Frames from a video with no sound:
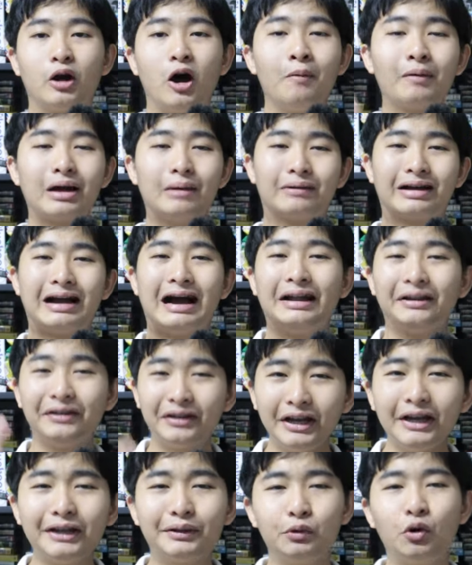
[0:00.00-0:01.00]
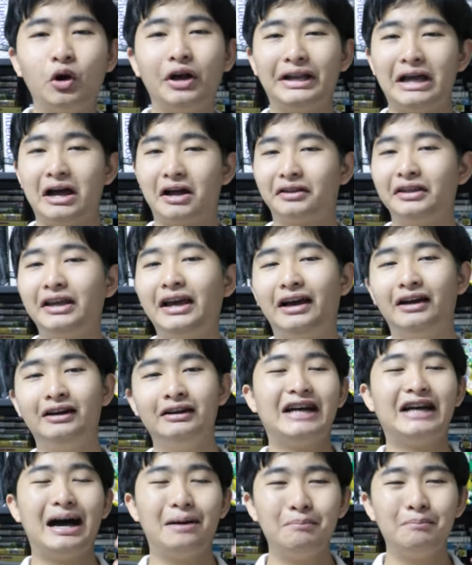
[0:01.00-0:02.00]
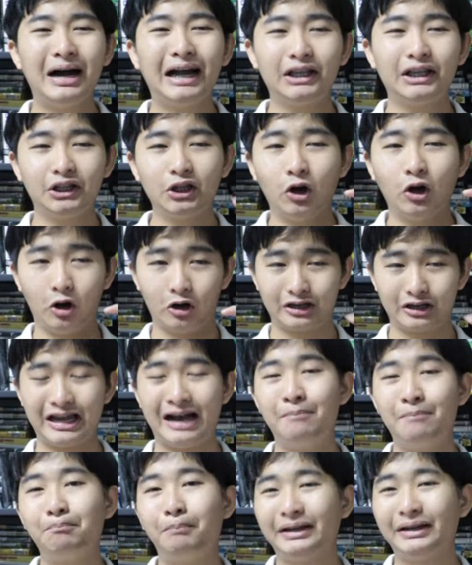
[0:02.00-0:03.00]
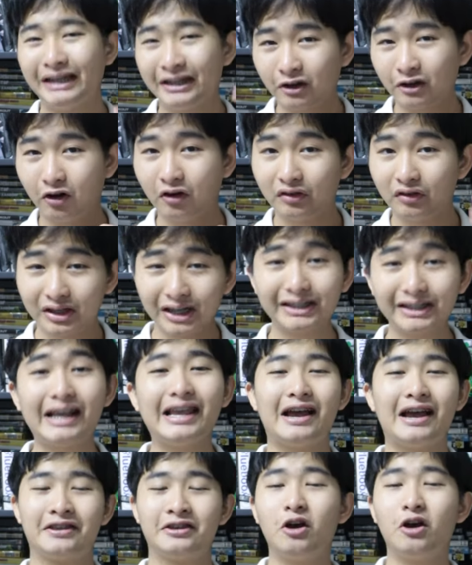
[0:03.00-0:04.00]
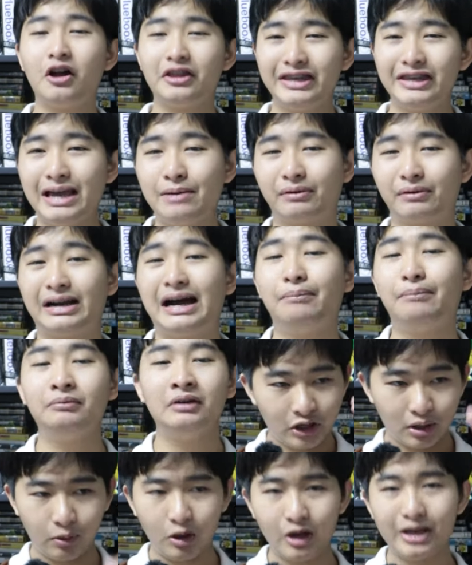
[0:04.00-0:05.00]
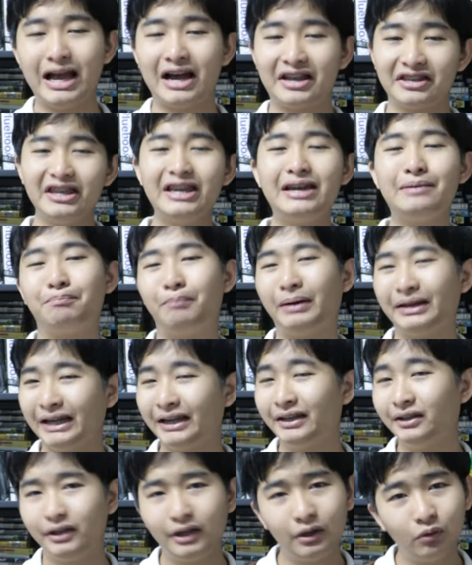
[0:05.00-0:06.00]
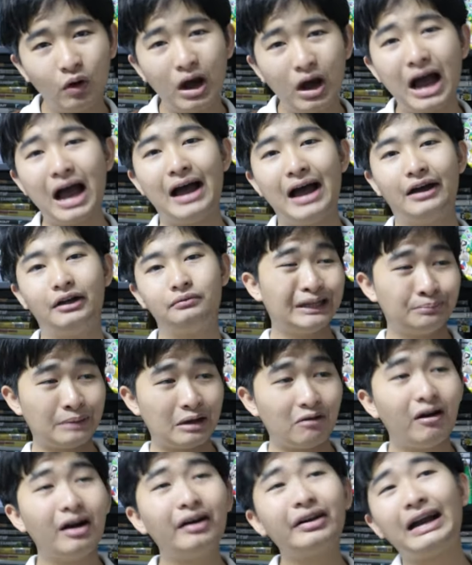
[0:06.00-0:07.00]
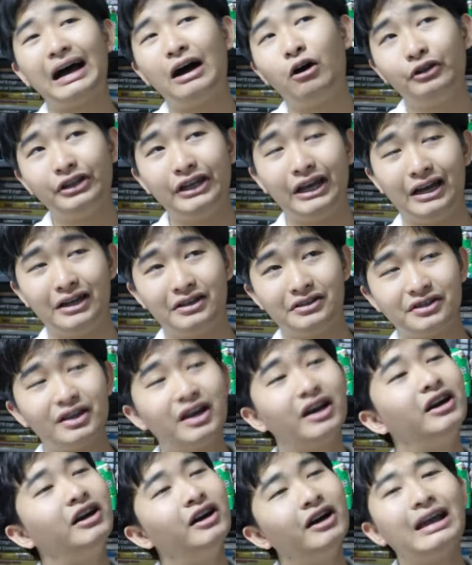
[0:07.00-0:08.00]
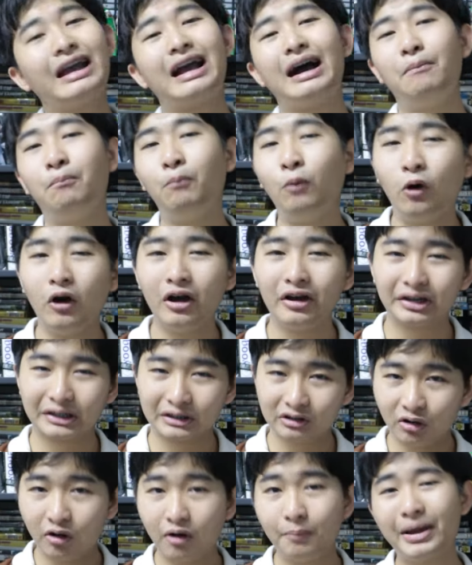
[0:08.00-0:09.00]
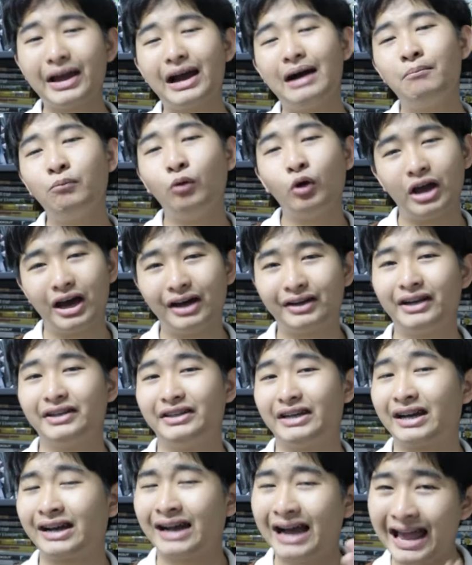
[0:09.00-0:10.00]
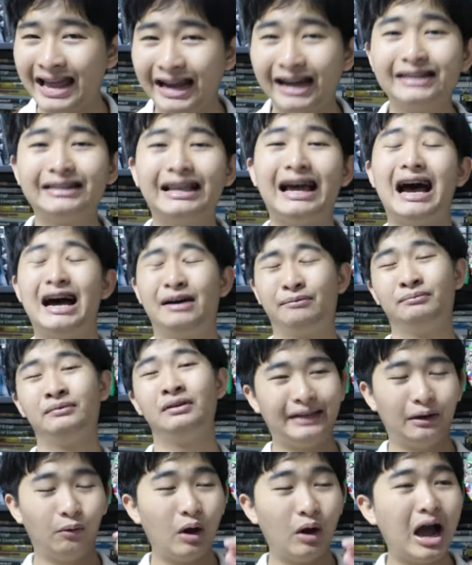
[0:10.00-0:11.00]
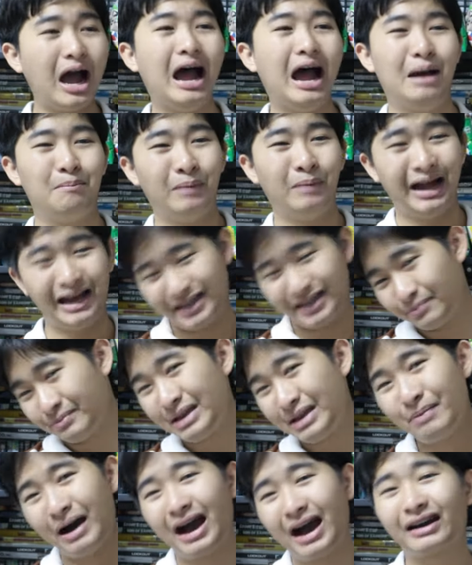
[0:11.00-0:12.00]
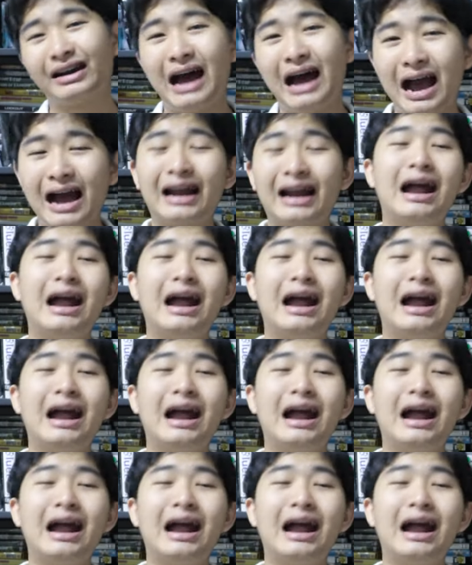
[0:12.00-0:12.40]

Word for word: พร้อมกับการที่ตัวหนังเนี่ยสามารถตอกย้ำประเด็นของเรื่องได้อย่างยอดเยี่ยมครับโดยเฉพาะอย่างยิ่งประเด็นที่ว่าถึงแม้ว่าเราเนี่ยจะเคยขโมยหรือว่าไม่ขโมยอะไรจากใครก็ตามแต่ว่ามันอาจจะมีบางครั้ง